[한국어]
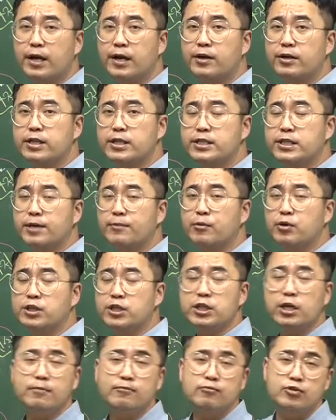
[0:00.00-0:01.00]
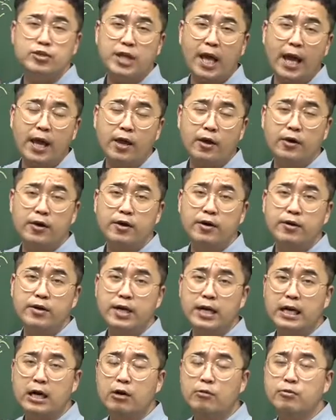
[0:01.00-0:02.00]
이거는 이제 뭐 실업 문제
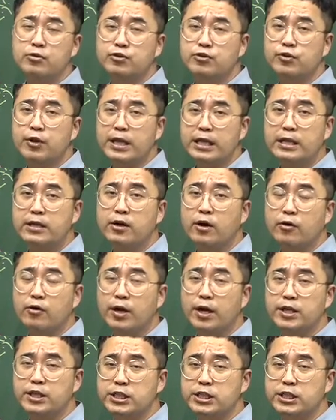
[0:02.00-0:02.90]
해결이라고 볼 수도 있는 거고요.